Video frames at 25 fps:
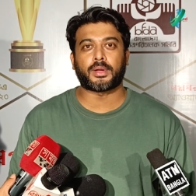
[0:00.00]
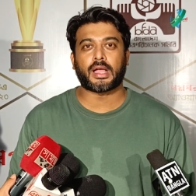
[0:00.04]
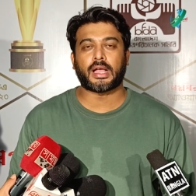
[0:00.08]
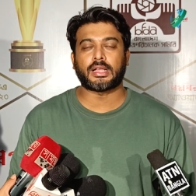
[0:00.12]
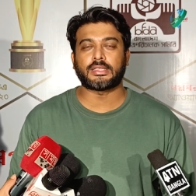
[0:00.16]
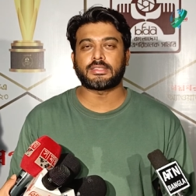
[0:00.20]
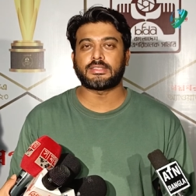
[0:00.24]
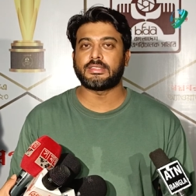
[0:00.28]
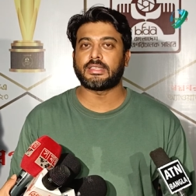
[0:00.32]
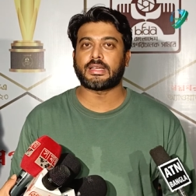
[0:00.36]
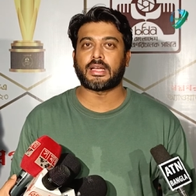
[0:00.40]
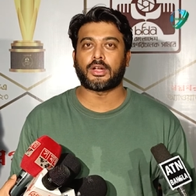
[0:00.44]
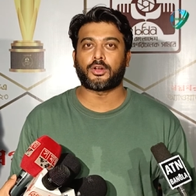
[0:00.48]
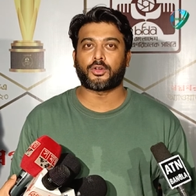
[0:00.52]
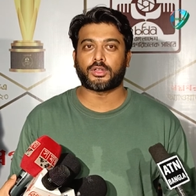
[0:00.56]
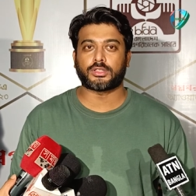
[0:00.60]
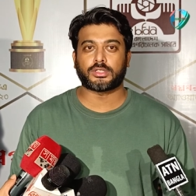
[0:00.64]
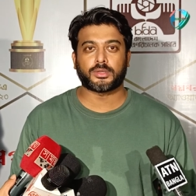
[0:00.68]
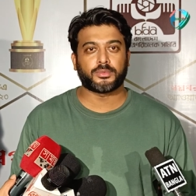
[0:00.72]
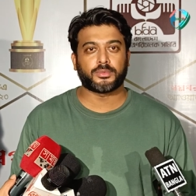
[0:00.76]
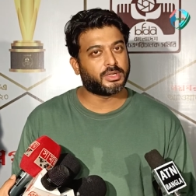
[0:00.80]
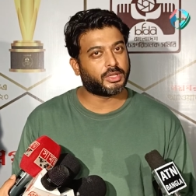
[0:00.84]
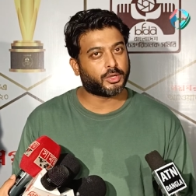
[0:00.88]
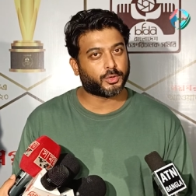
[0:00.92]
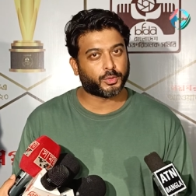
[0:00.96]
কাজ নিয়ে কারোর
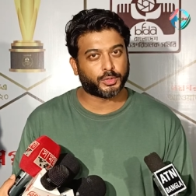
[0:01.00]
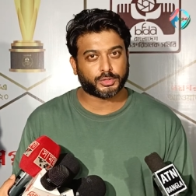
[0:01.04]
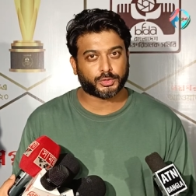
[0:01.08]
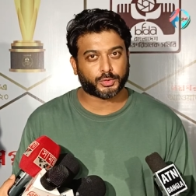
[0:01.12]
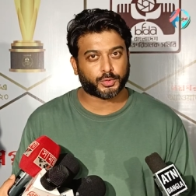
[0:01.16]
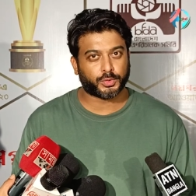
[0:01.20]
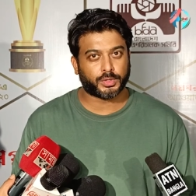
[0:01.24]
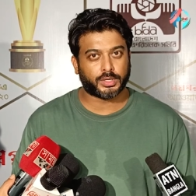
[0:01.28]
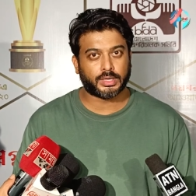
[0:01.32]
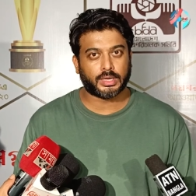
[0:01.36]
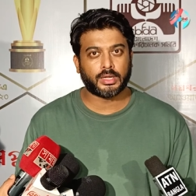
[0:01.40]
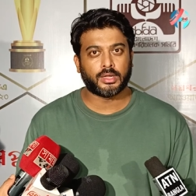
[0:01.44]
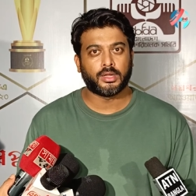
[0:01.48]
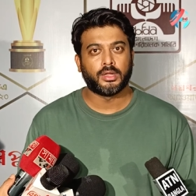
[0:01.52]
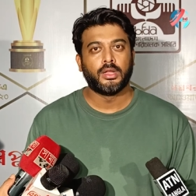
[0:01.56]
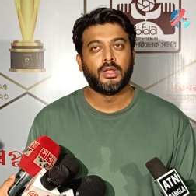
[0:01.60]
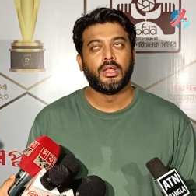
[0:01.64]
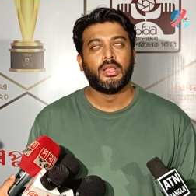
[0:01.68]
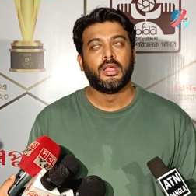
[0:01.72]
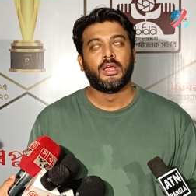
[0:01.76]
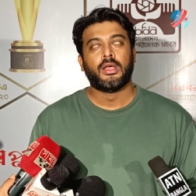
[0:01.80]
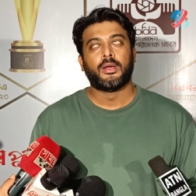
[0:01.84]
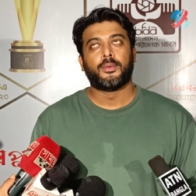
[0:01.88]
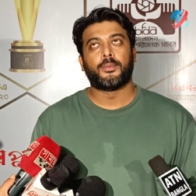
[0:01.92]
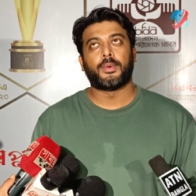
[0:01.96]
কাছে আমি রিকোয়েস্ট করি না
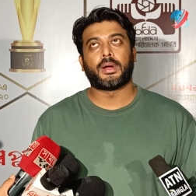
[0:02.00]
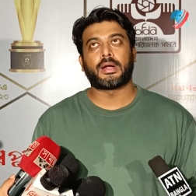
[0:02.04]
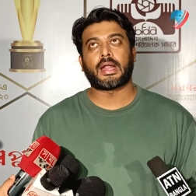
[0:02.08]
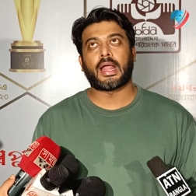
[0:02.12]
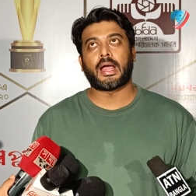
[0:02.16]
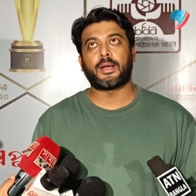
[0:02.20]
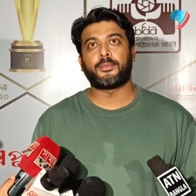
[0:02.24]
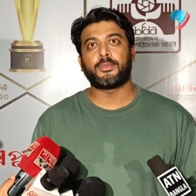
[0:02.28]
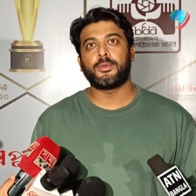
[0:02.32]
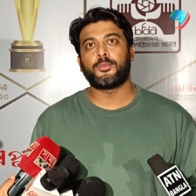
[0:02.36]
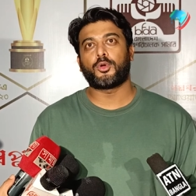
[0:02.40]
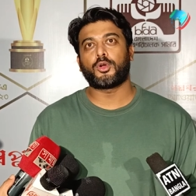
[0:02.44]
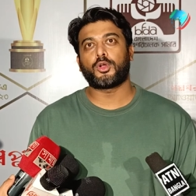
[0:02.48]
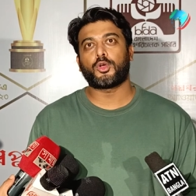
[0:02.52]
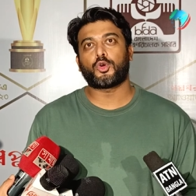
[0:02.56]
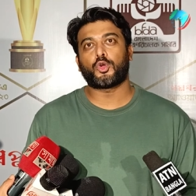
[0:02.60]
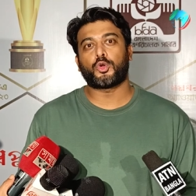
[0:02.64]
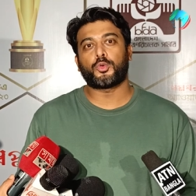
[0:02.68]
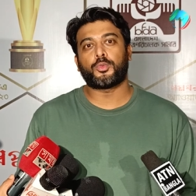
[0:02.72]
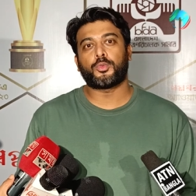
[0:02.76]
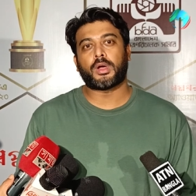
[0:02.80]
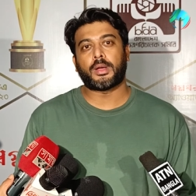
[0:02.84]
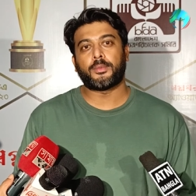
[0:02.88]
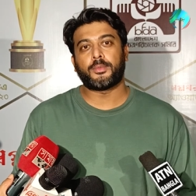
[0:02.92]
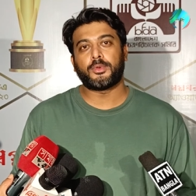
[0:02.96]
বাট আমি মনে
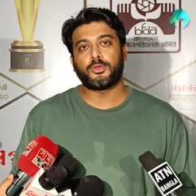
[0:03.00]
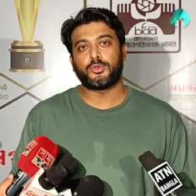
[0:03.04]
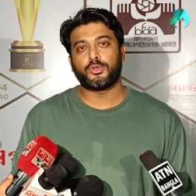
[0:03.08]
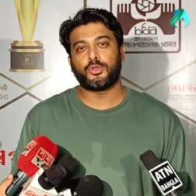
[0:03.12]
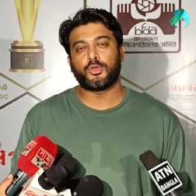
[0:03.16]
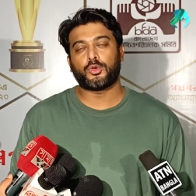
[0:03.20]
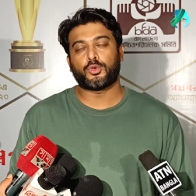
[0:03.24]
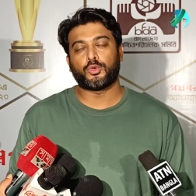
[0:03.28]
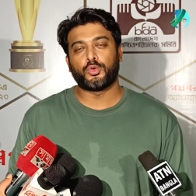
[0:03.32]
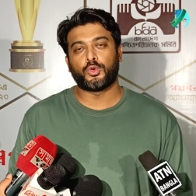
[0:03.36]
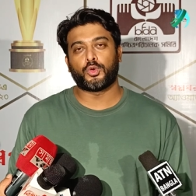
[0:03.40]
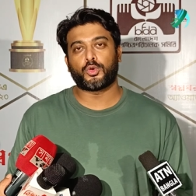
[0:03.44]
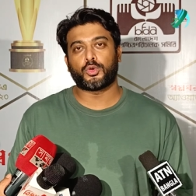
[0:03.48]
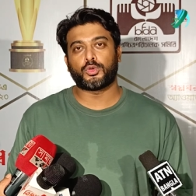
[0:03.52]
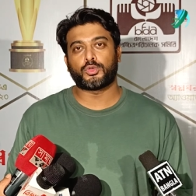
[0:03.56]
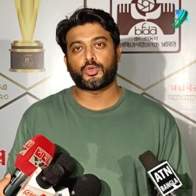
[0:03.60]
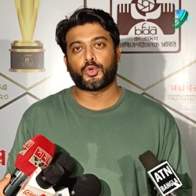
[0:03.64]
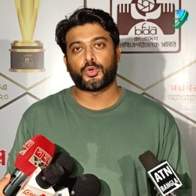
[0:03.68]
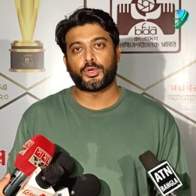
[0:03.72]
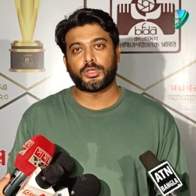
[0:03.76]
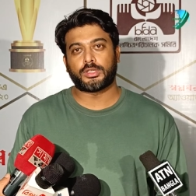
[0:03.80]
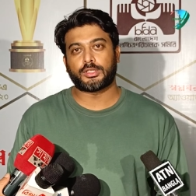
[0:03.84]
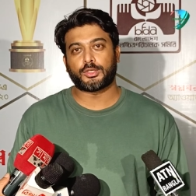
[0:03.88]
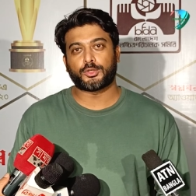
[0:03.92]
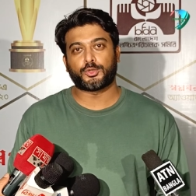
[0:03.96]
করবো আমি যদি কোনো
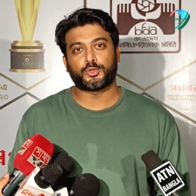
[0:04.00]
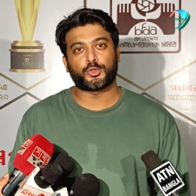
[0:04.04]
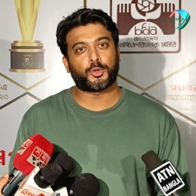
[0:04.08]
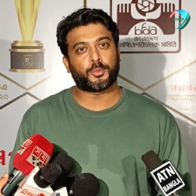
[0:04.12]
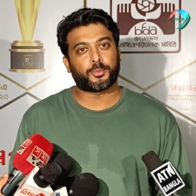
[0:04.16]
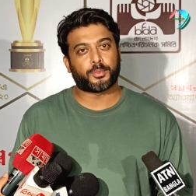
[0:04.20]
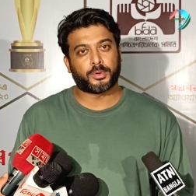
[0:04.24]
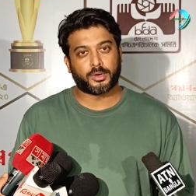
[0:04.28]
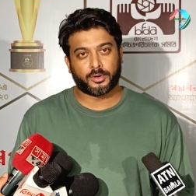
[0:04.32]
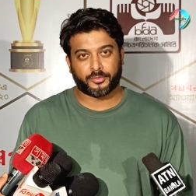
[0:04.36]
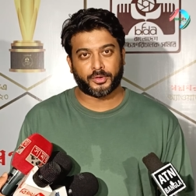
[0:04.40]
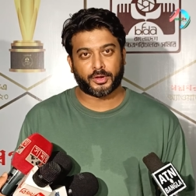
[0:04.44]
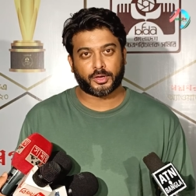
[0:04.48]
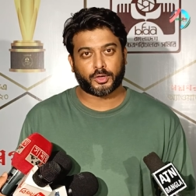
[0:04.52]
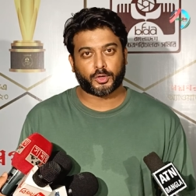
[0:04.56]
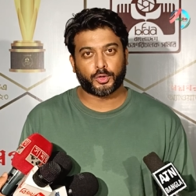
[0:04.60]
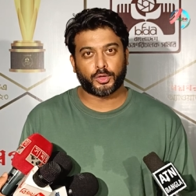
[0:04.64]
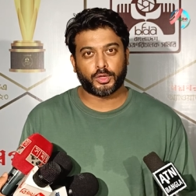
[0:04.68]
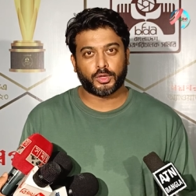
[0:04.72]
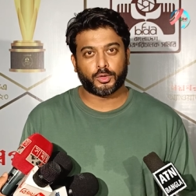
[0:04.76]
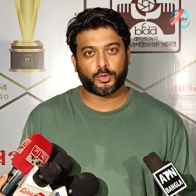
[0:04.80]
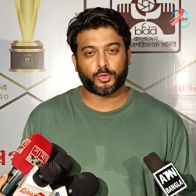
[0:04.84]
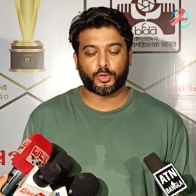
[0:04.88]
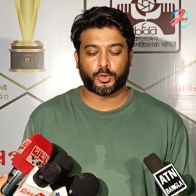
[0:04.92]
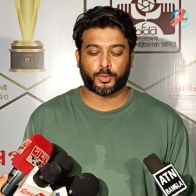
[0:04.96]
চরিত্রের জন্য পারফেক্ট
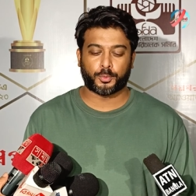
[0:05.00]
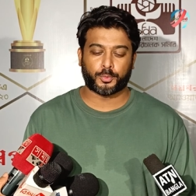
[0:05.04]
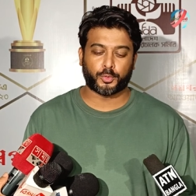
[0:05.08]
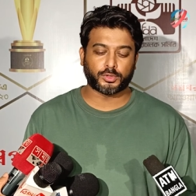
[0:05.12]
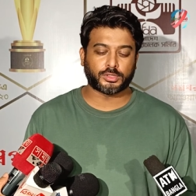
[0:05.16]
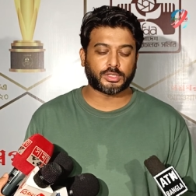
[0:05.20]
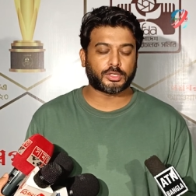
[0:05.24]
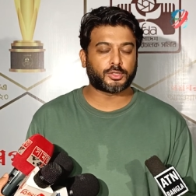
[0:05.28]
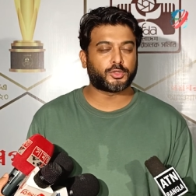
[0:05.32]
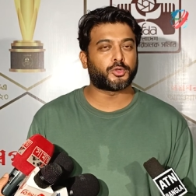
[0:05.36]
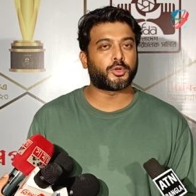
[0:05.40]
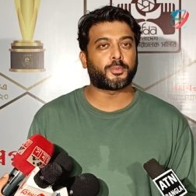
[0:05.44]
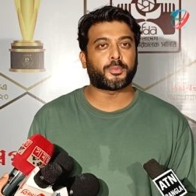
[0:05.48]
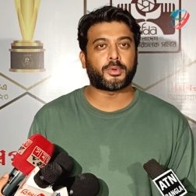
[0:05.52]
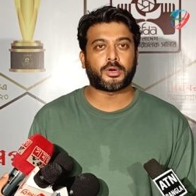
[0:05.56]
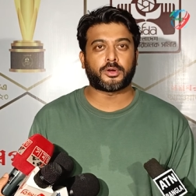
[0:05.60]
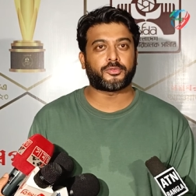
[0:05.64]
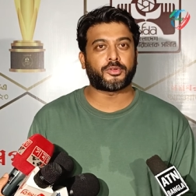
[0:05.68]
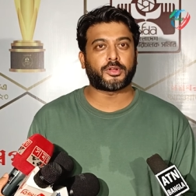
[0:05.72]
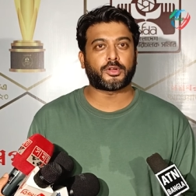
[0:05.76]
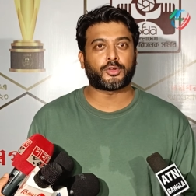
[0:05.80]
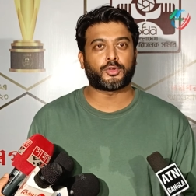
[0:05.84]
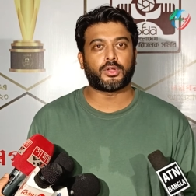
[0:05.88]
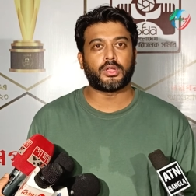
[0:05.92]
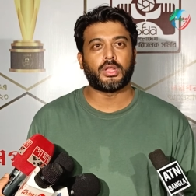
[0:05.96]
হই কোনো প্রজেক্টের জন্য
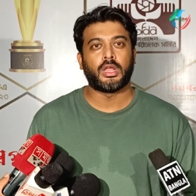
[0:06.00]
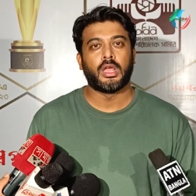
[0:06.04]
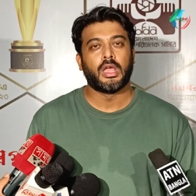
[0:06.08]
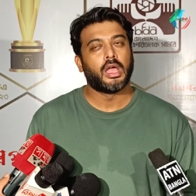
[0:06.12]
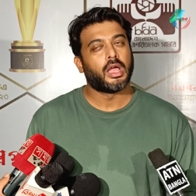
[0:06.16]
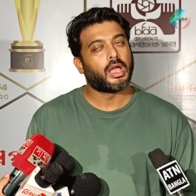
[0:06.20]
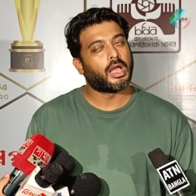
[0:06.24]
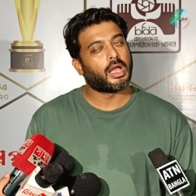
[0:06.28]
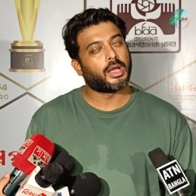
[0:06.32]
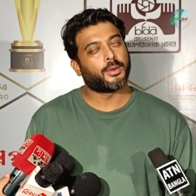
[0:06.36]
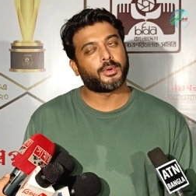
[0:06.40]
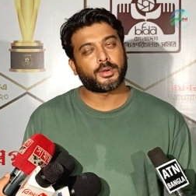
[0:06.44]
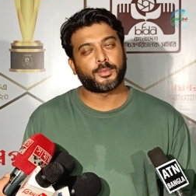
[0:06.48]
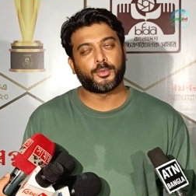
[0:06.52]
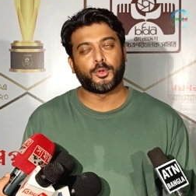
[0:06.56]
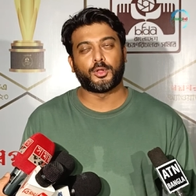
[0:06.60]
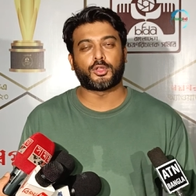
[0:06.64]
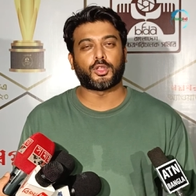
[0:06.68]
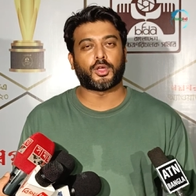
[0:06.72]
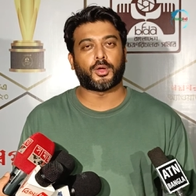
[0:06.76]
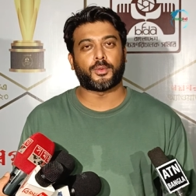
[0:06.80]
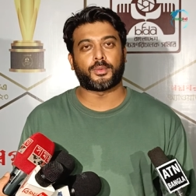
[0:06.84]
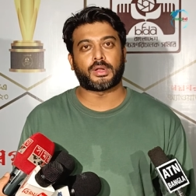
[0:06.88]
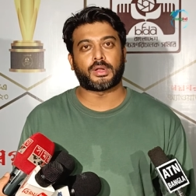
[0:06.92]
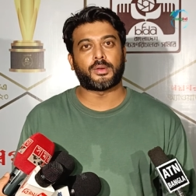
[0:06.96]
পারফেক্ট হই আমার
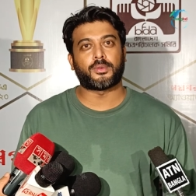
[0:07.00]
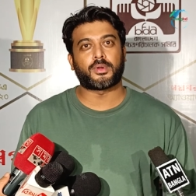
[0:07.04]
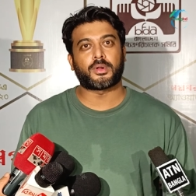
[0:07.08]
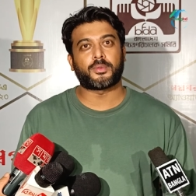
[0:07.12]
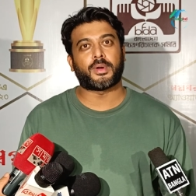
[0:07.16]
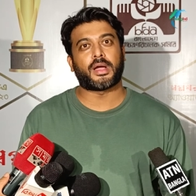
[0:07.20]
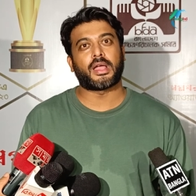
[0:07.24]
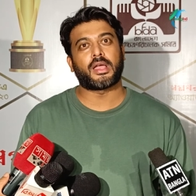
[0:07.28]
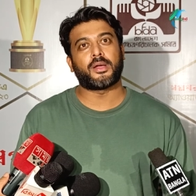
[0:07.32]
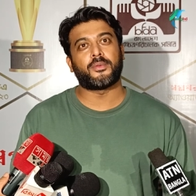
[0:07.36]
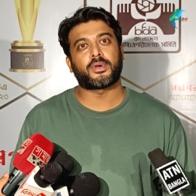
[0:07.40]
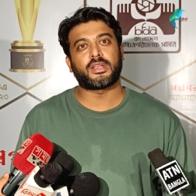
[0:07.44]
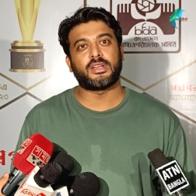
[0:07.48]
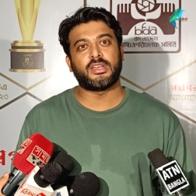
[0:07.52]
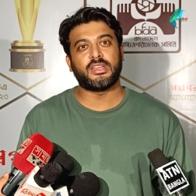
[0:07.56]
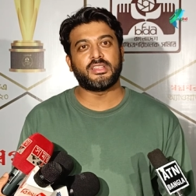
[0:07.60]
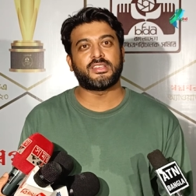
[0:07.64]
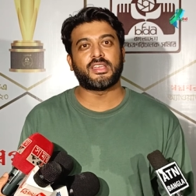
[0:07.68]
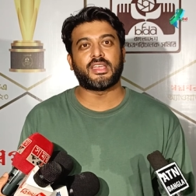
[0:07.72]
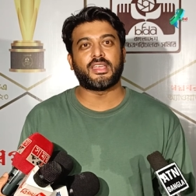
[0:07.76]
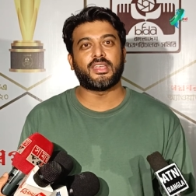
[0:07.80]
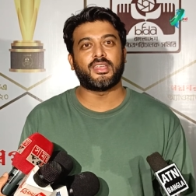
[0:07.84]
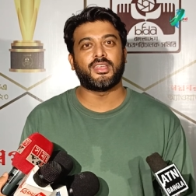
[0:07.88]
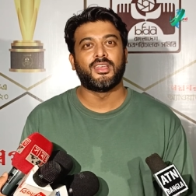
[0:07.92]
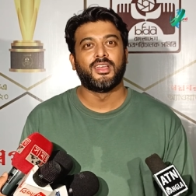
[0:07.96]
বলতে হবে না আমার ভাই আমাকে
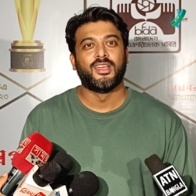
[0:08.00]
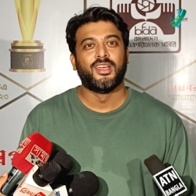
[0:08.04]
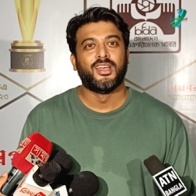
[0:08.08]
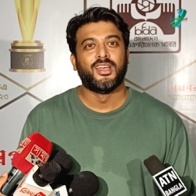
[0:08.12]
নিজেই